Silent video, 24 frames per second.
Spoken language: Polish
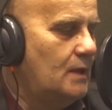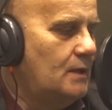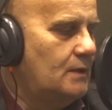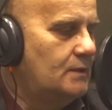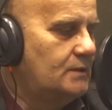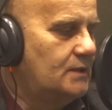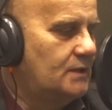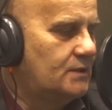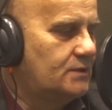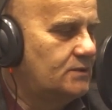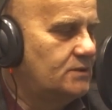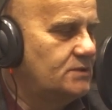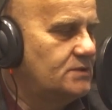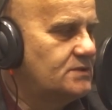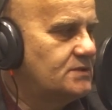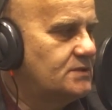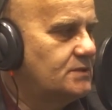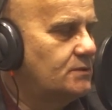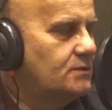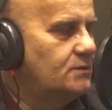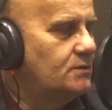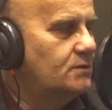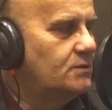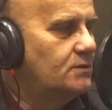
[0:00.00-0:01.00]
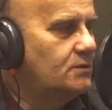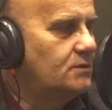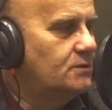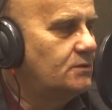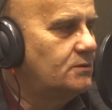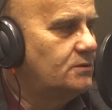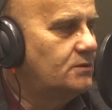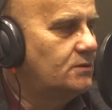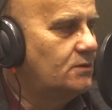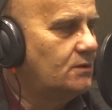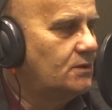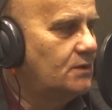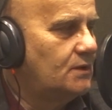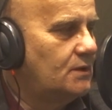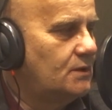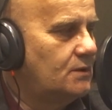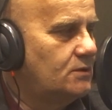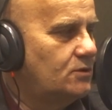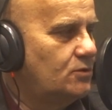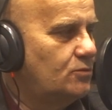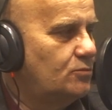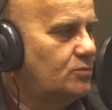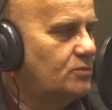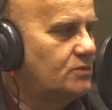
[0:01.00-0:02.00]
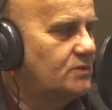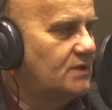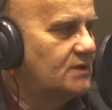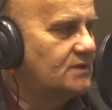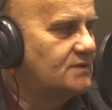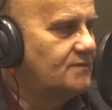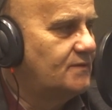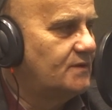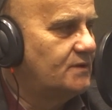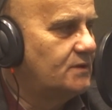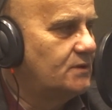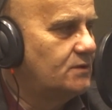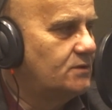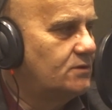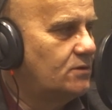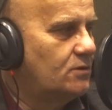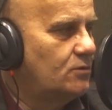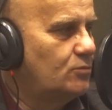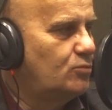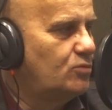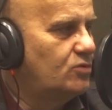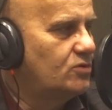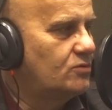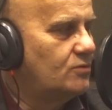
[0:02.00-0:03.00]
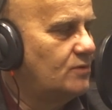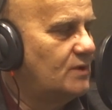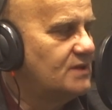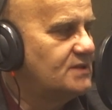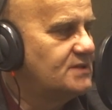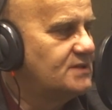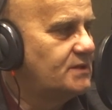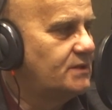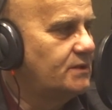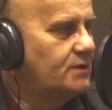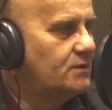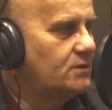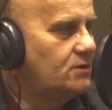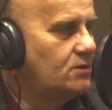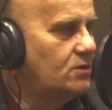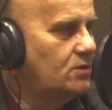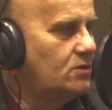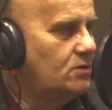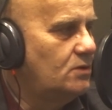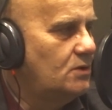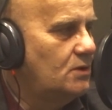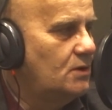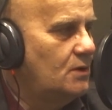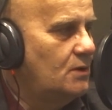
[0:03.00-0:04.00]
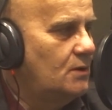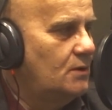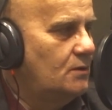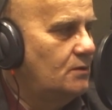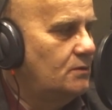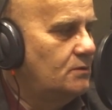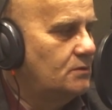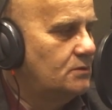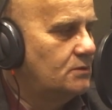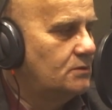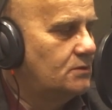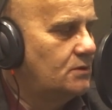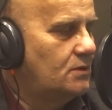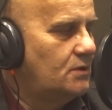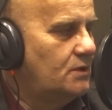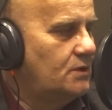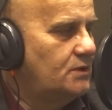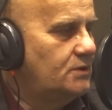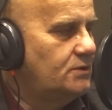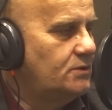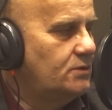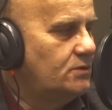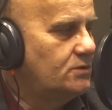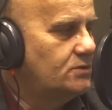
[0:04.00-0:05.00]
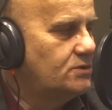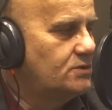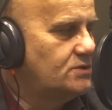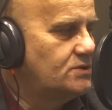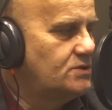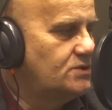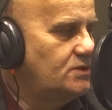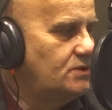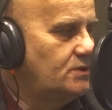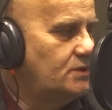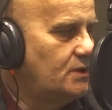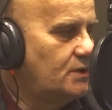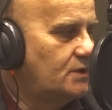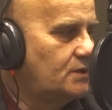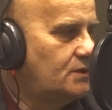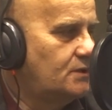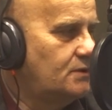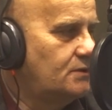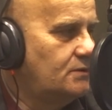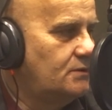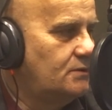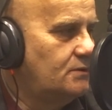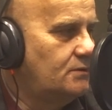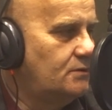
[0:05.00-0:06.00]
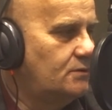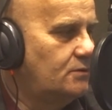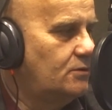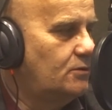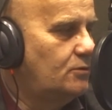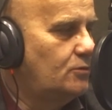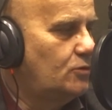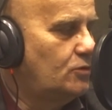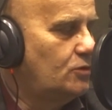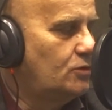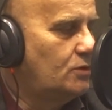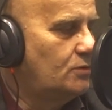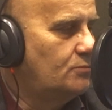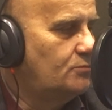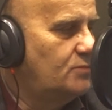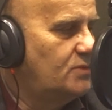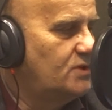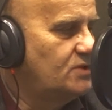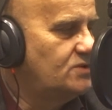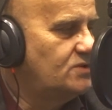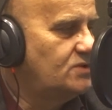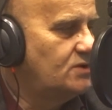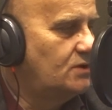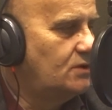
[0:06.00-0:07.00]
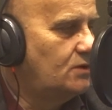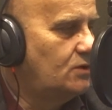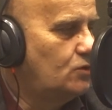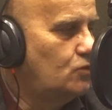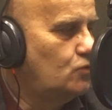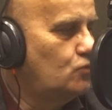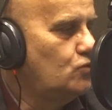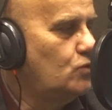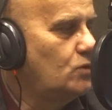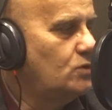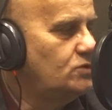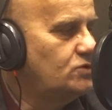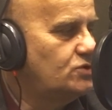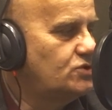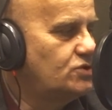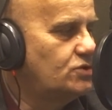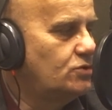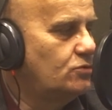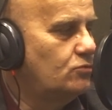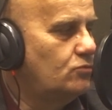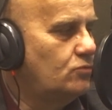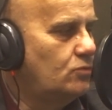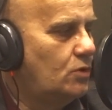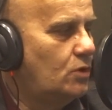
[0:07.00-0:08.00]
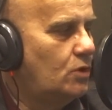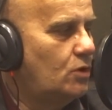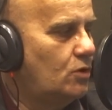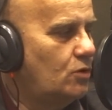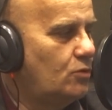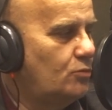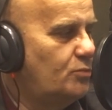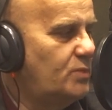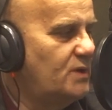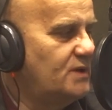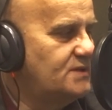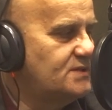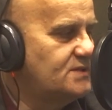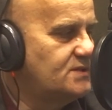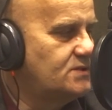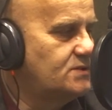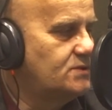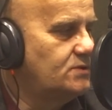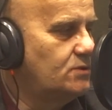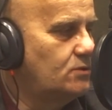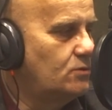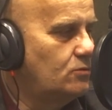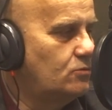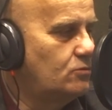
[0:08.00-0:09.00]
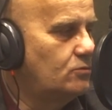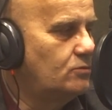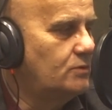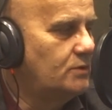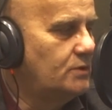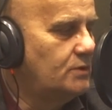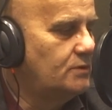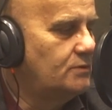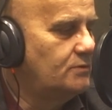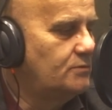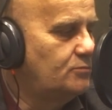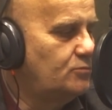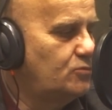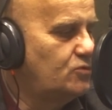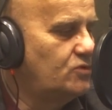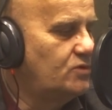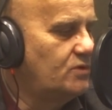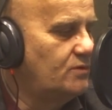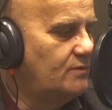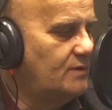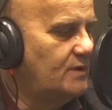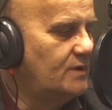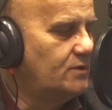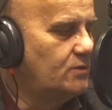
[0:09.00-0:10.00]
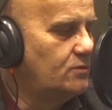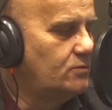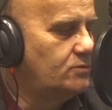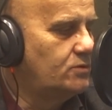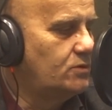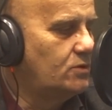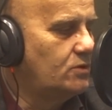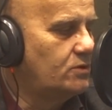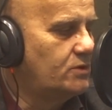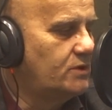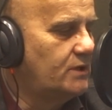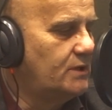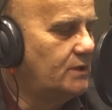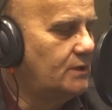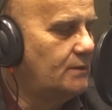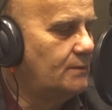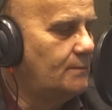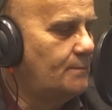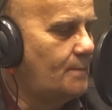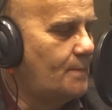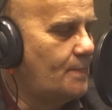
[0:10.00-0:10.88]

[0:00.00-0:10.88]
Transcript: Tak, to jest y, droga do, tak zwana do Burłackiego. Y, kolejny odcinek będzie łączył obecną y, budowaną drogę y,